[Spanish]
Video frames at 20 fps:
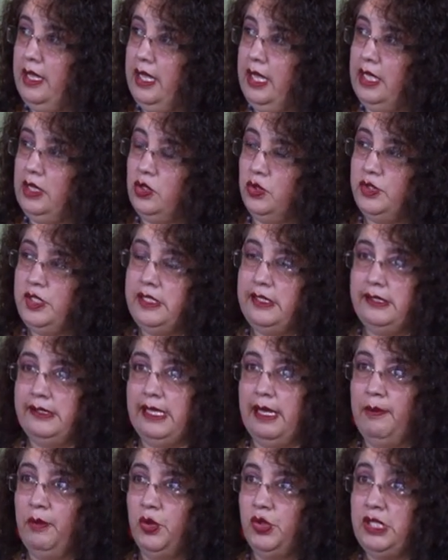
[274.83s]
Entonces
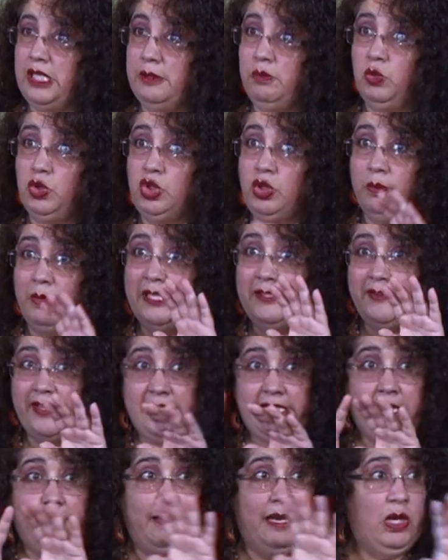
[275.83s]
estamos, es mucho más
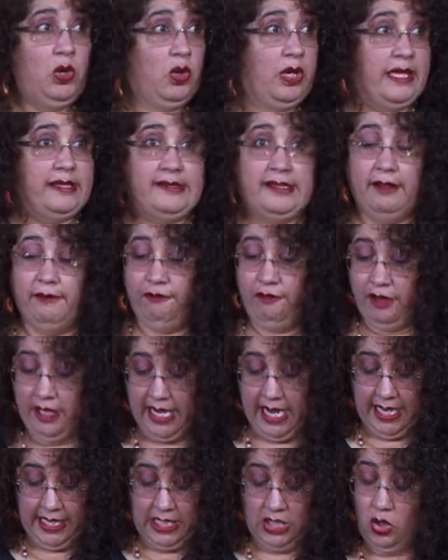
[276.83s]
fácil ver lo que está
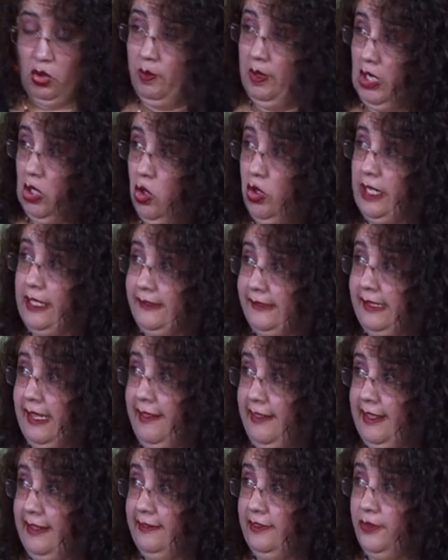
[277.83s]
afuera y no ver lo que está
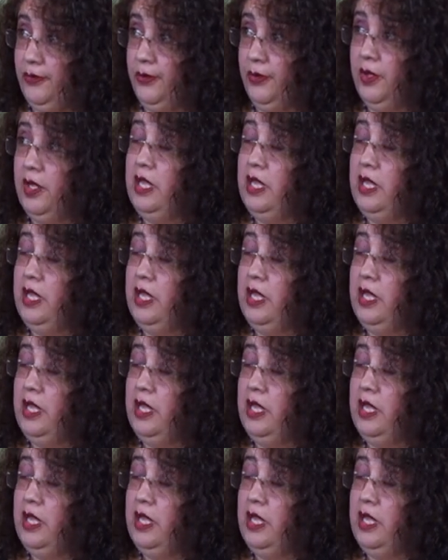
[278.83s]
dentro.